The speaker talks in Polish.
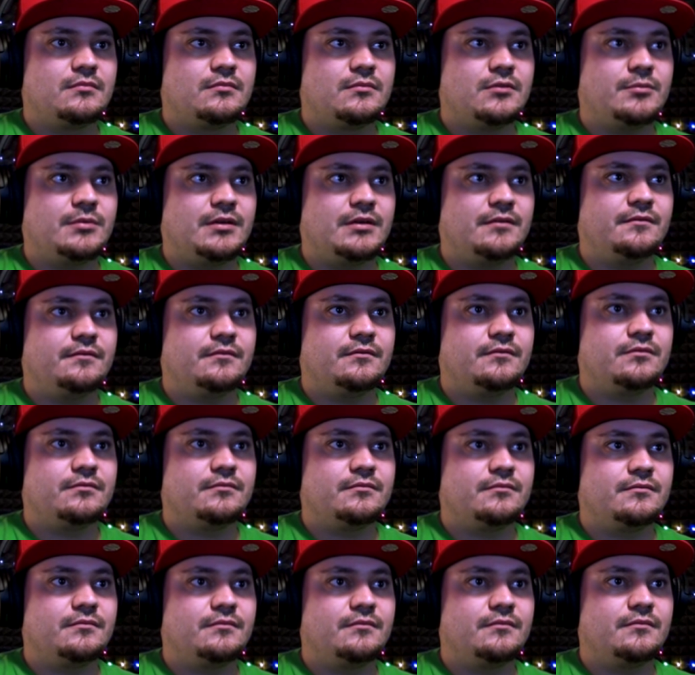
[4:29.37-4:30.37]
Dobra.
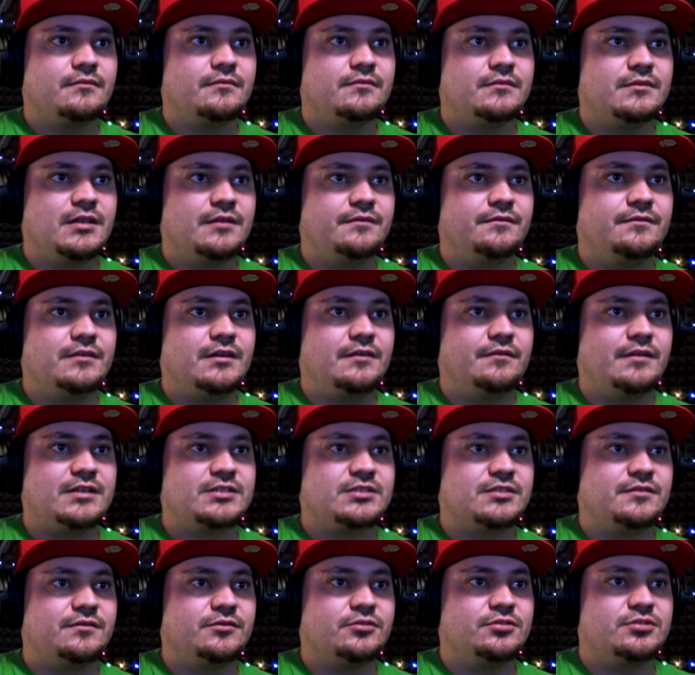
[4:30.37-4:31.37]
Nie,
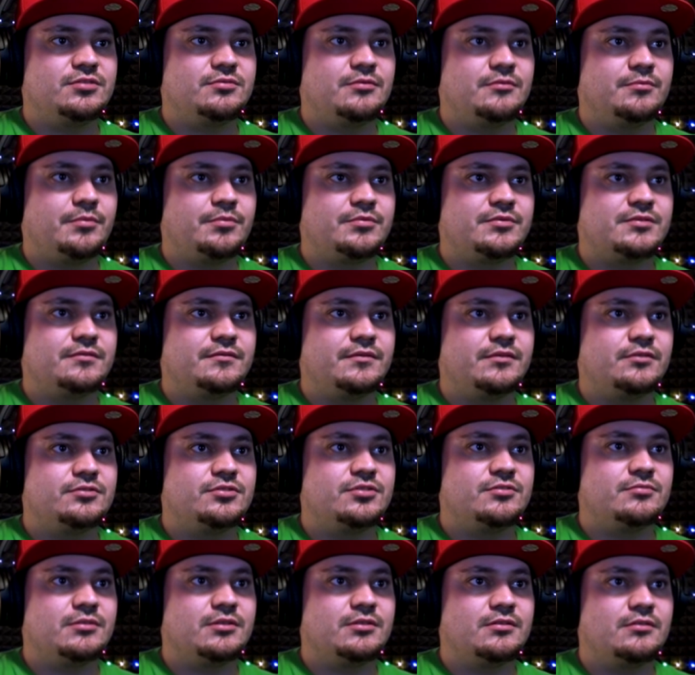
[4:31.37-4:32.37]
nieważne, wychodzimy, po prostu
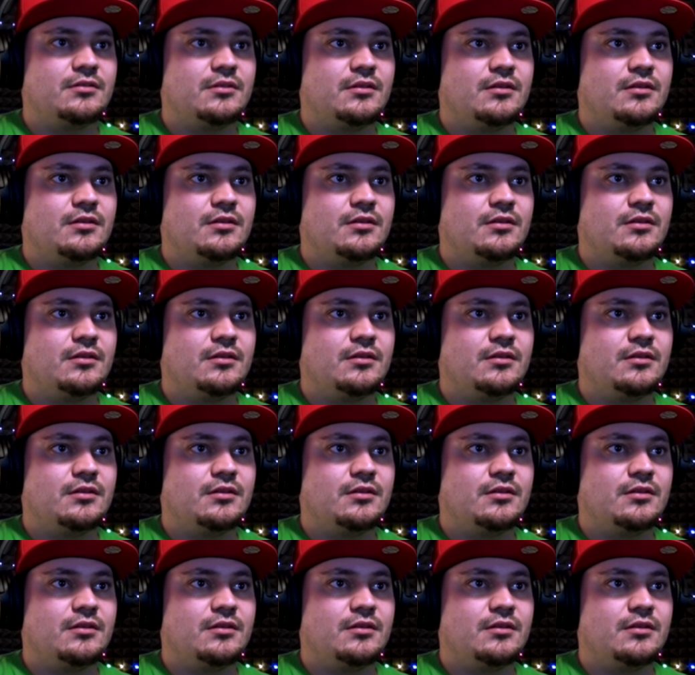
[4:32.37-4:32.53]
wychodzimy.